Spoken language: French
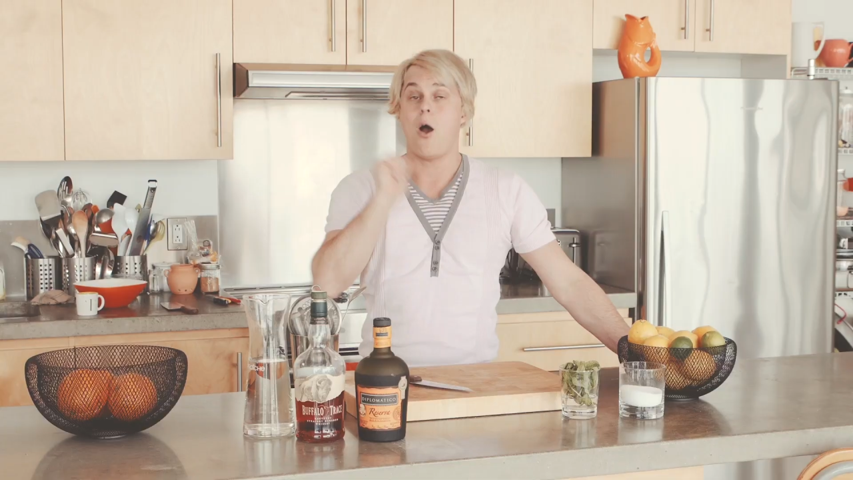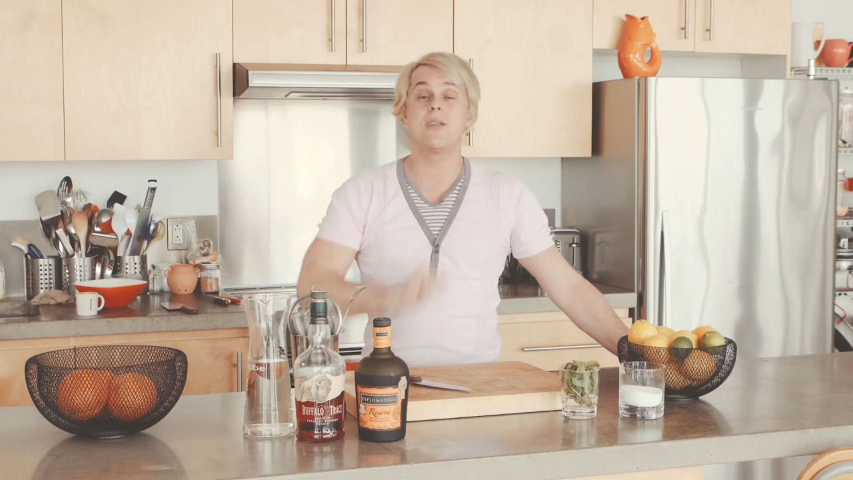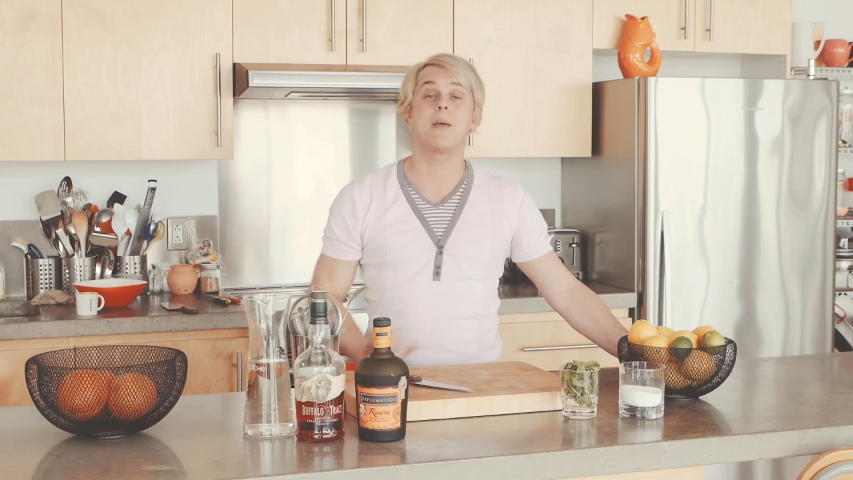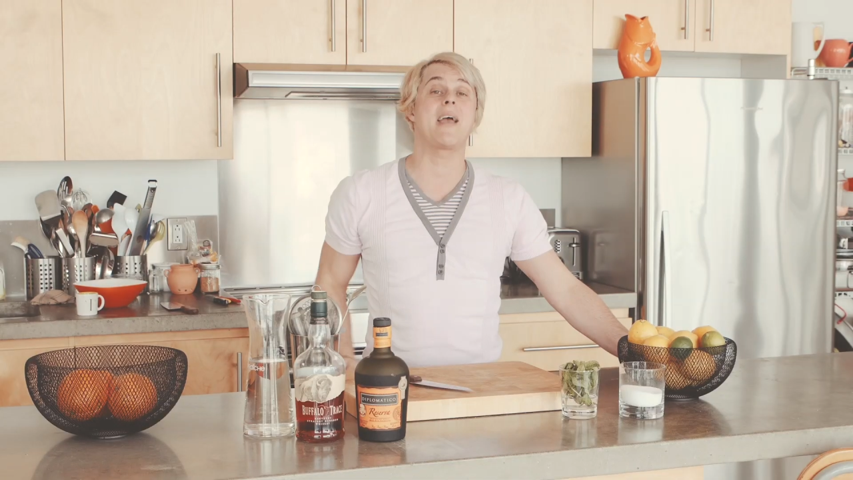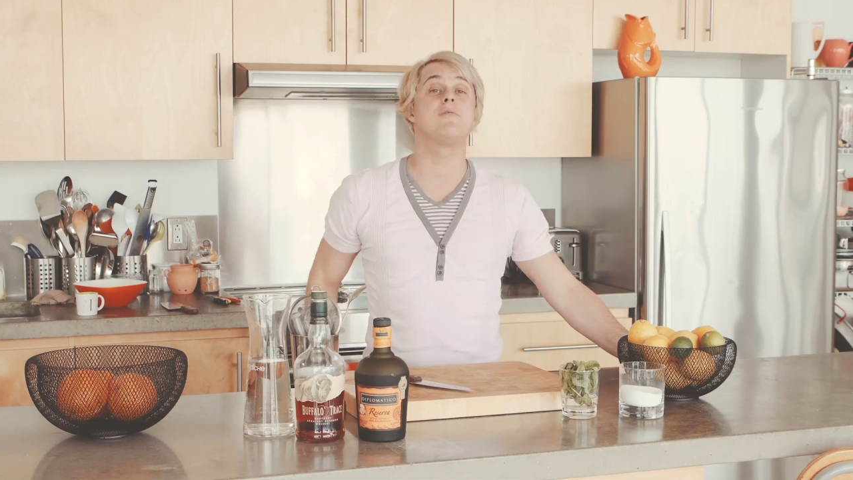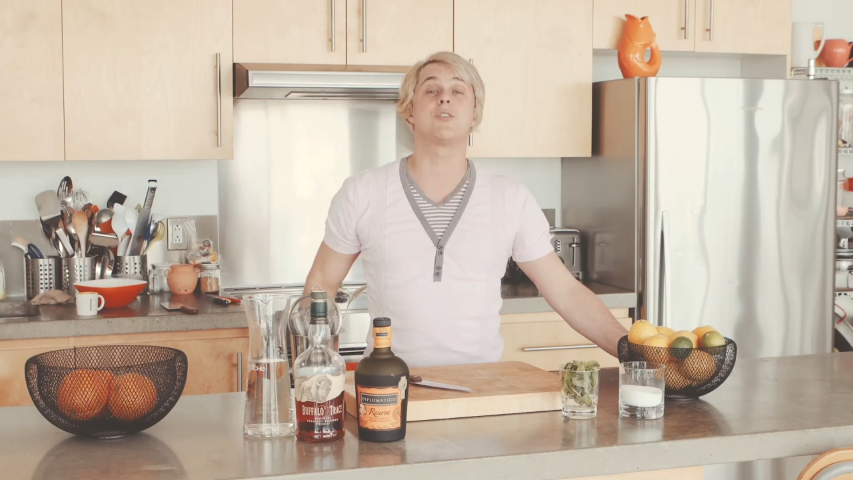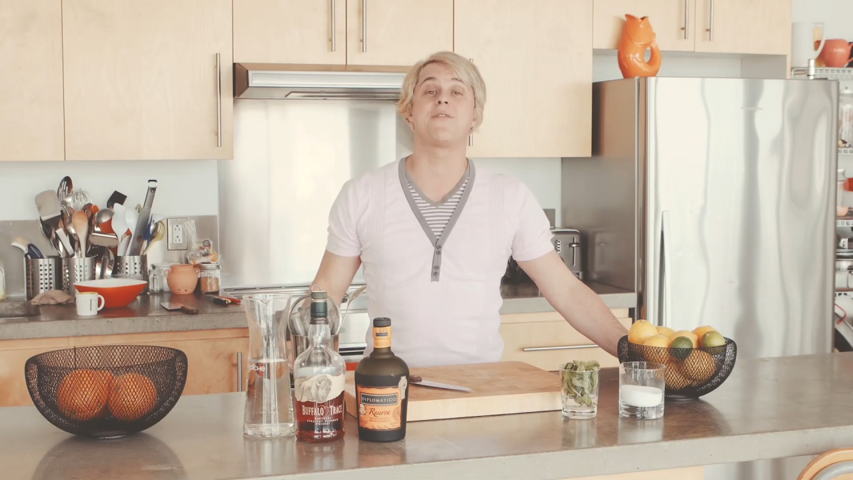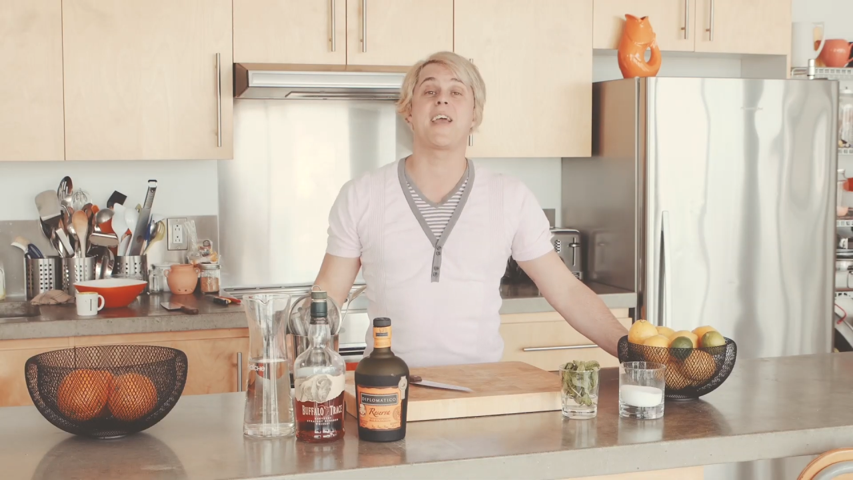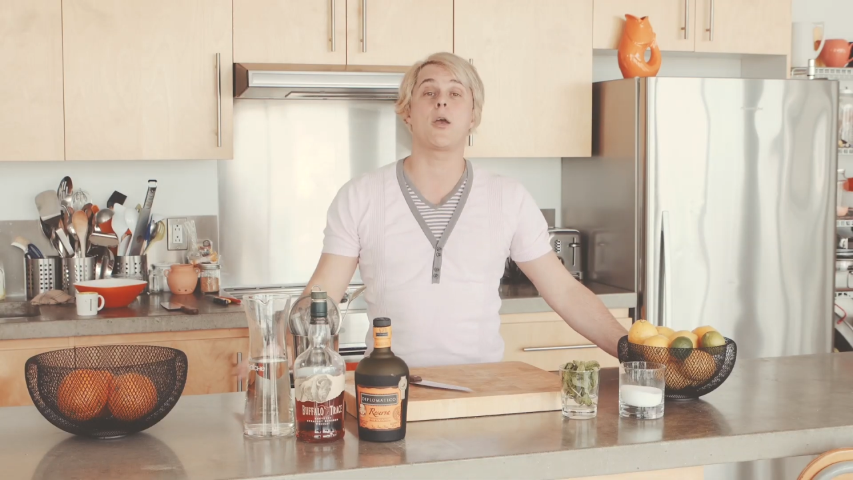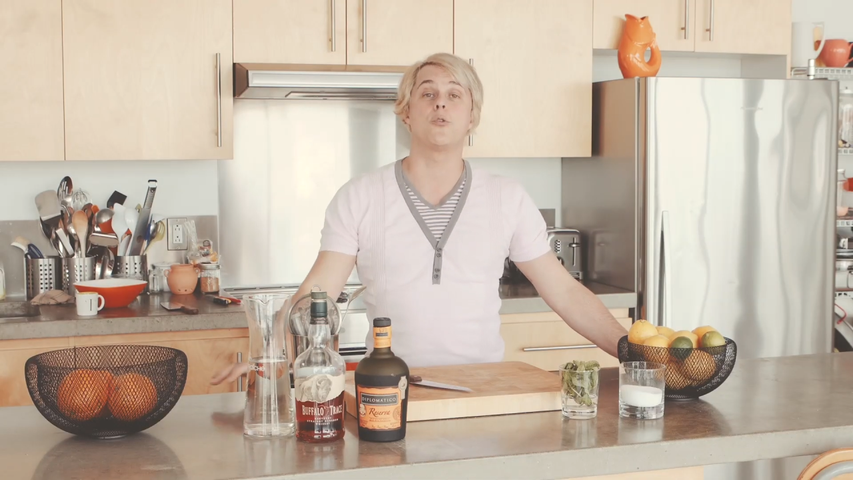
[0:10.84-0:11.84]
On aimerait vous
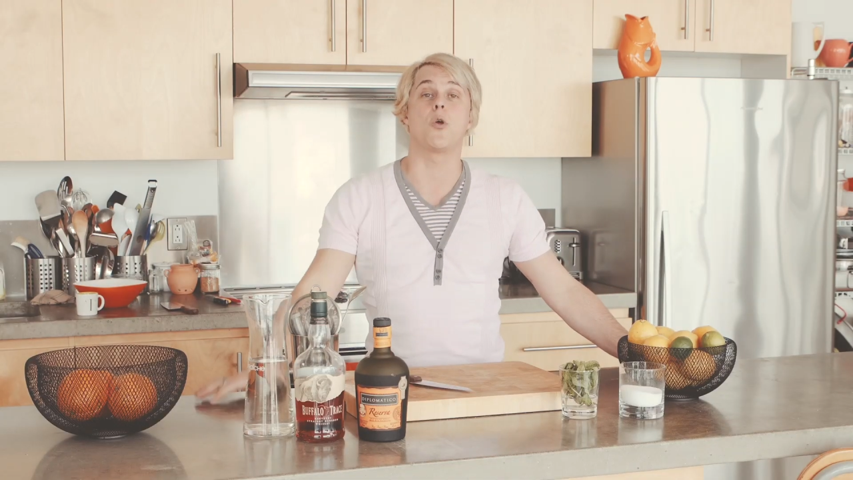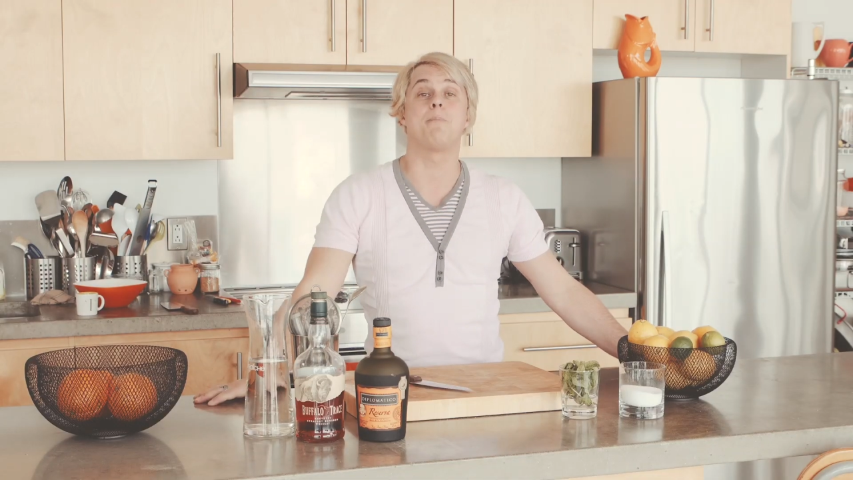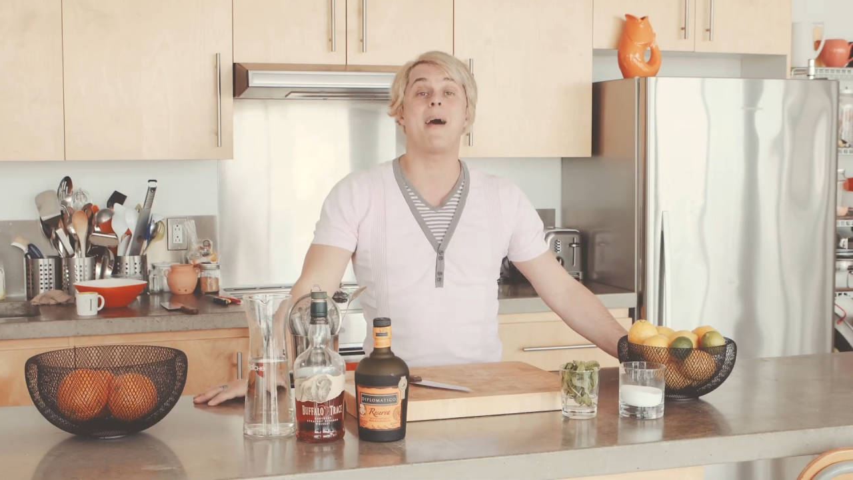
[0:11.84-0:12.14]
offrir une